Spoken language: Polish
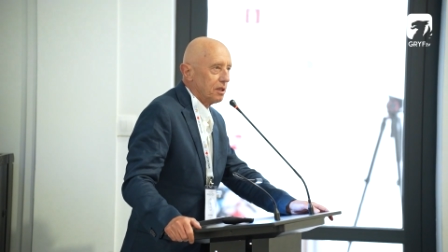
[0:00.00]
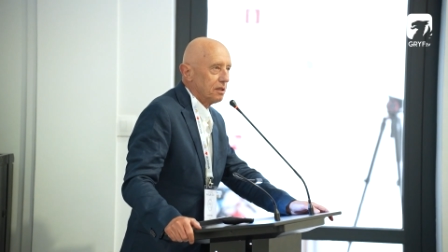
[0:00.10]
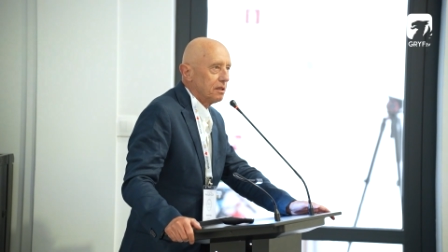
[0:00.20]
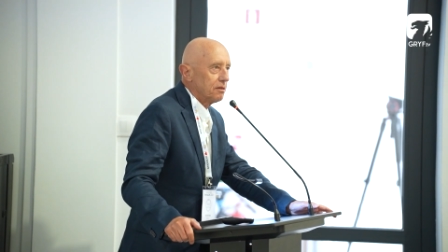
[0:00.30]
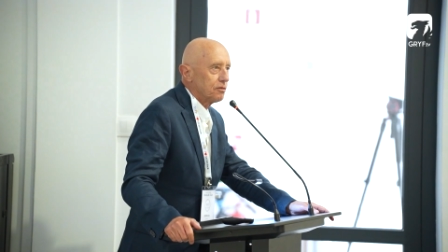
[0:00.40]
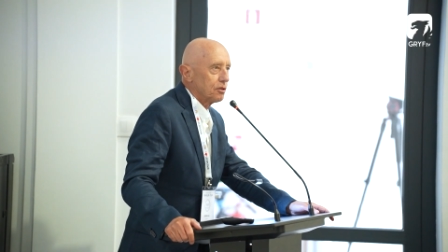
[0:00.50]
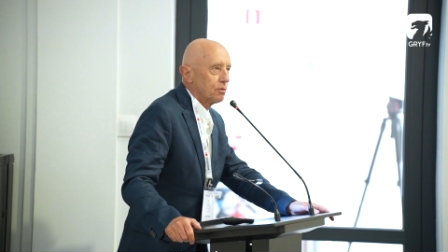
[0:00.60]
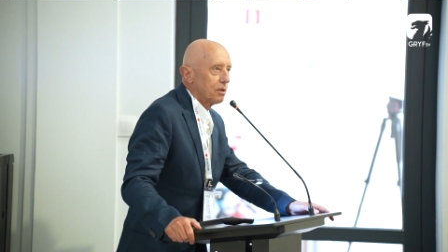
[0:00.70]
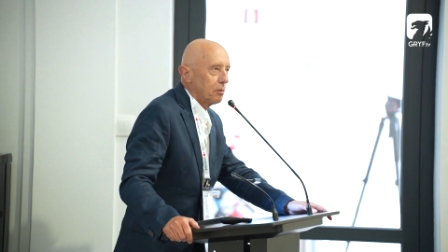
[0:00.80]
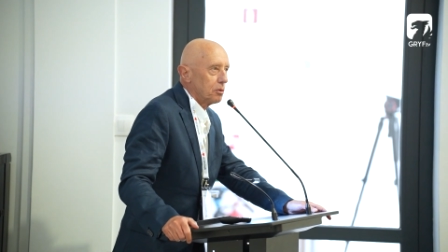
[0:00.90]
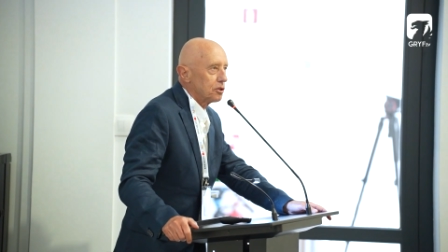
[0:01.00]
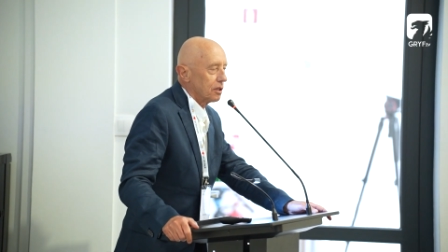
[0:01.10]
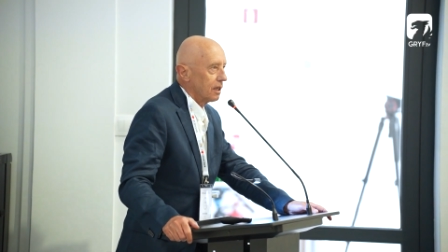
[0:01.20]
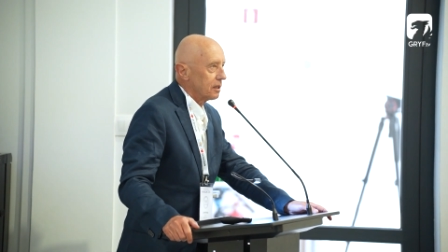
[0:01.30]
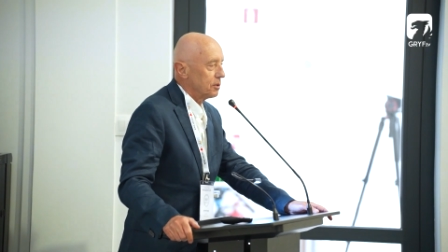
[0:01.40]
tego, że
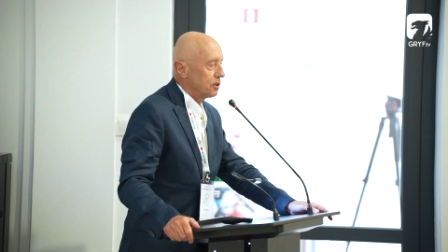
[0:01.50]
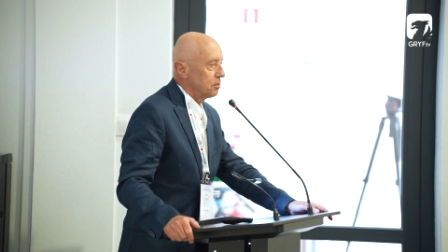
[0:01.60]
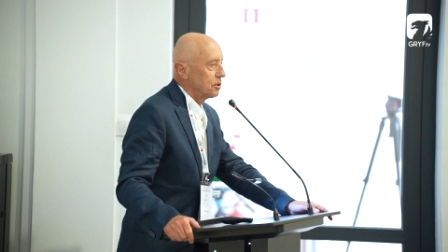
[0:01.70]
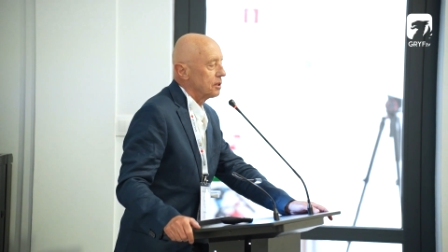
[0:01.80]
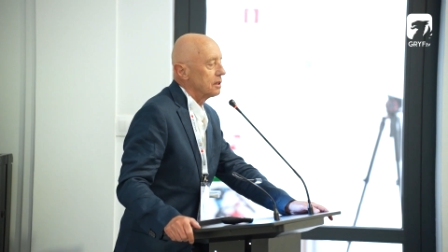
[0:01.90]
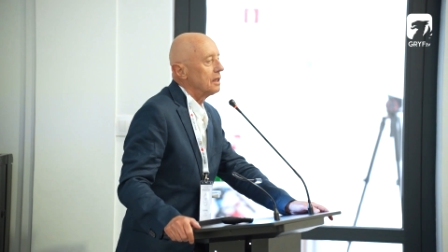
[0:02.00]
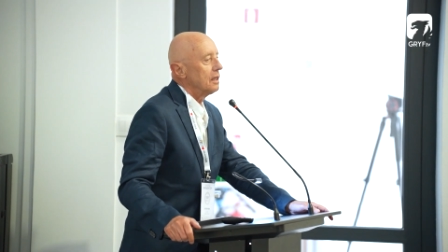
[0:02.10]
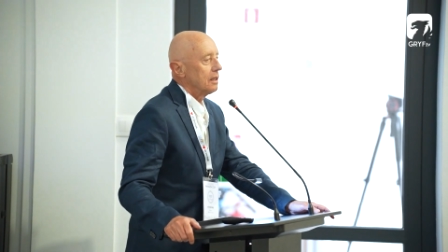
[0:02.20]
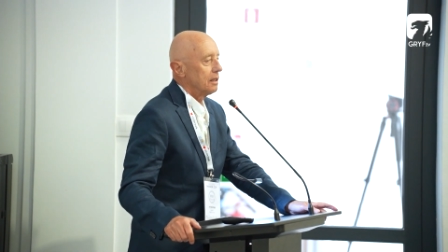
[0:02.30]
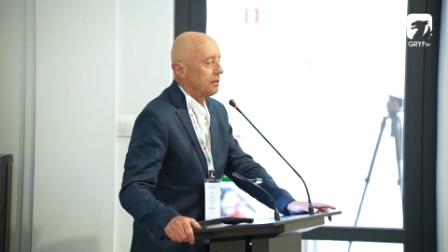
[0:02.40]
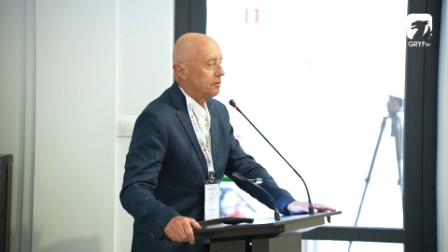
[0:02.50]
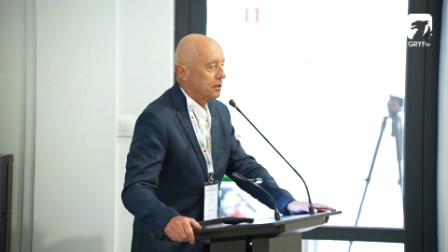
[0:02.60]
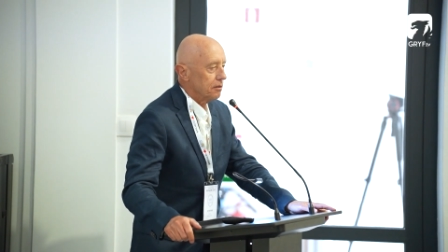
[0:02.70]
woda w całej swojej